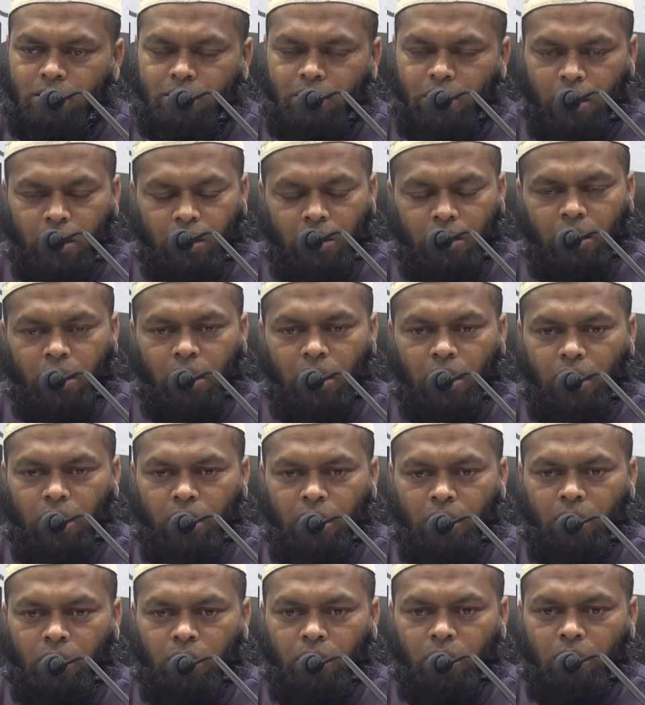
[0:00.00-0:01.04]

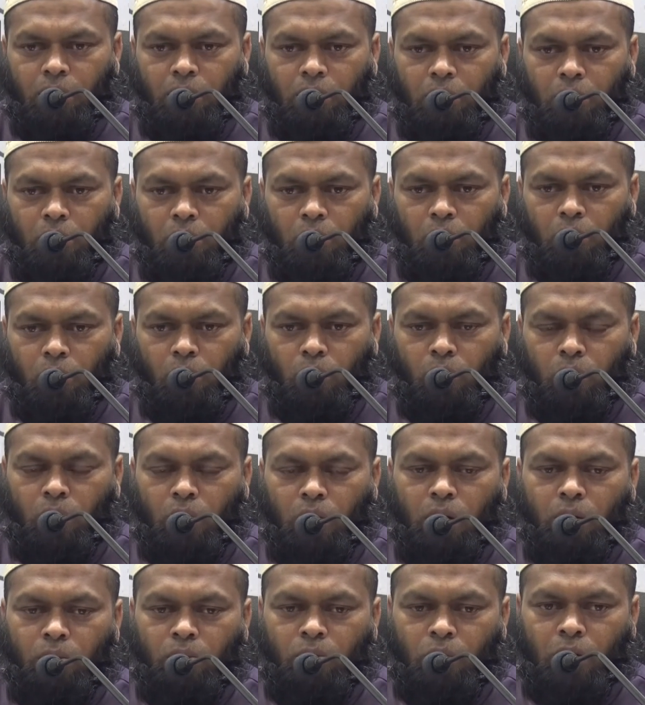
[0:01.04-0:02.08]
செய்திகளை
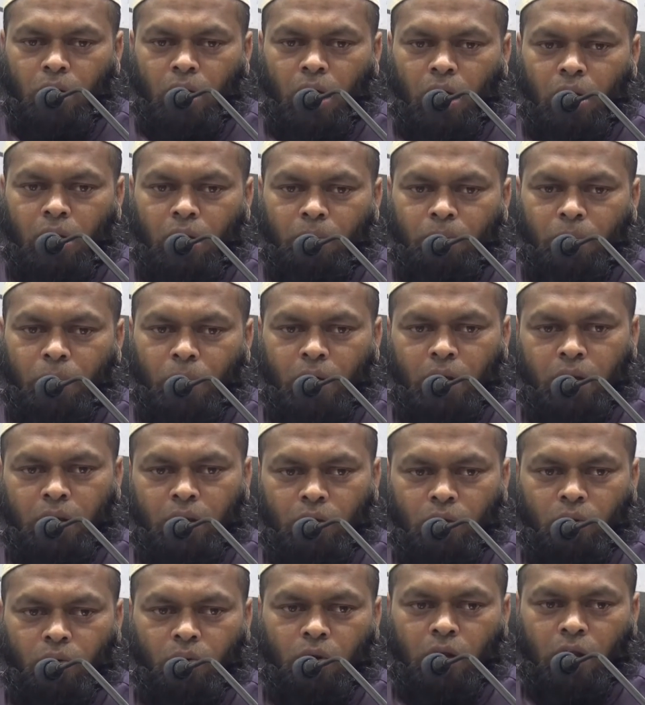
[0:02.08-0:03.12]
உங்கள் முன்னால்
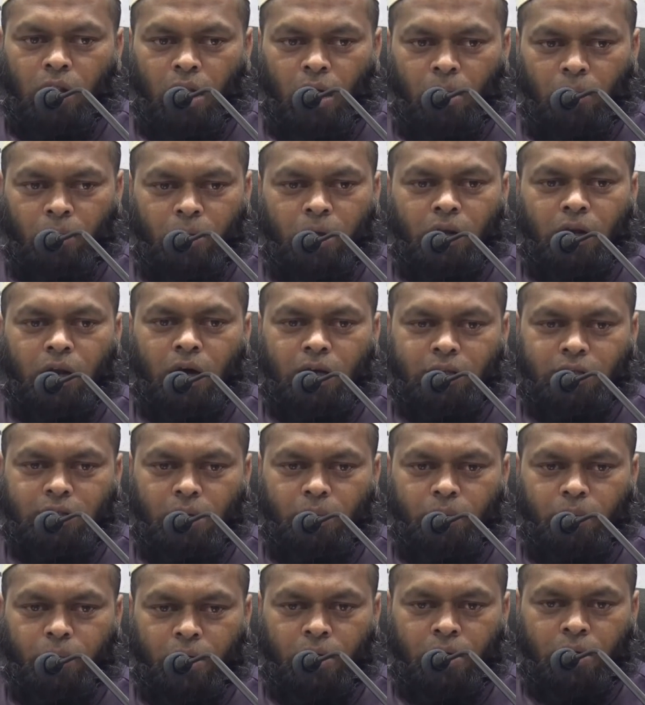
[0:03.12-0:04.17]
பகிர்ந்து கொள்ளலாம் என
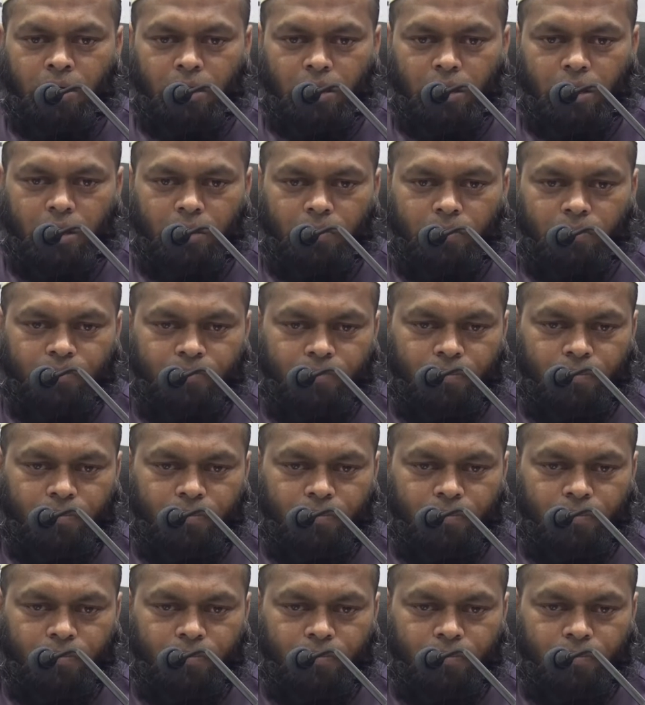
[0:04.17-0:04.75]
ஆசைப்படுகின்றேன்